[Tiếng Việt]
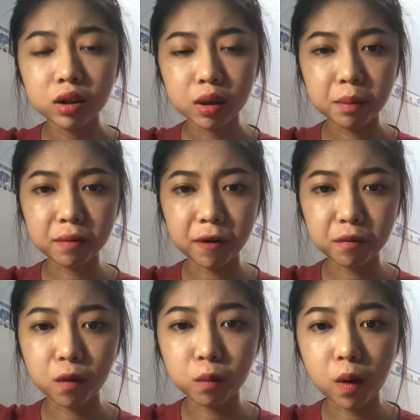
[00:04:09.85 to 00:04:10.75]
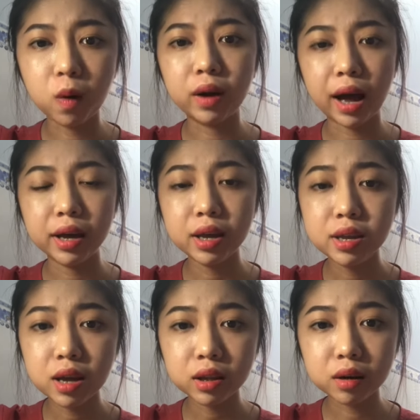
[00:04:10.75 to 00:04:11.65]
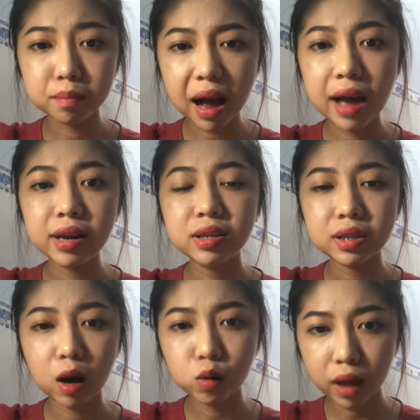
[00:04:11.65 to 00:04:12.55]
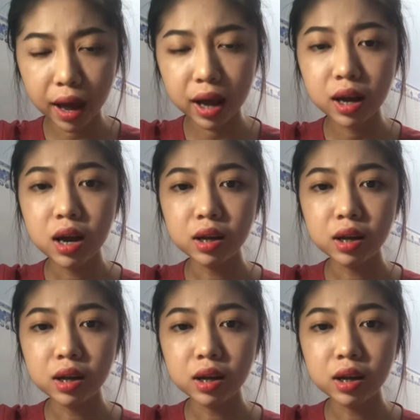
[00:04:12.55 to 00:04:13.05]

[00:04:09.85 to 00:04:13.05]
thì mình phải phục hồi lại ít nhất từ 3 đến 6 tháng